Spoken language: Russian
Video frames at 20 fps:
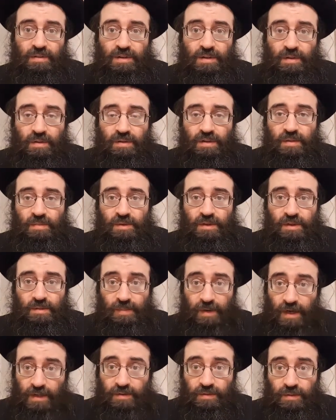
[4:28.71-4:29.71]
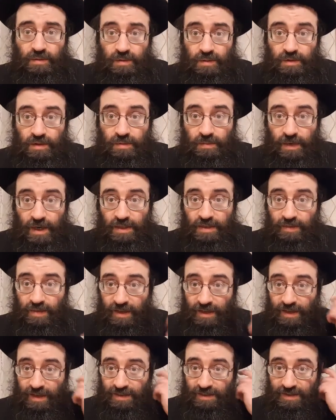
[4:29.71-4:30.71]
что люди обычно спрашивают то, что спрашивали
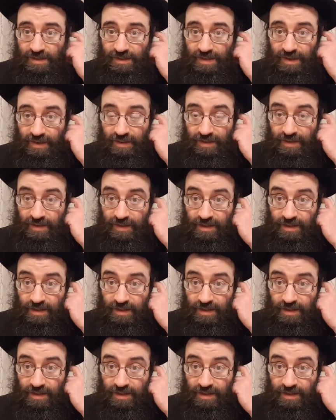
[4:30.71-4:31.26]
их родители.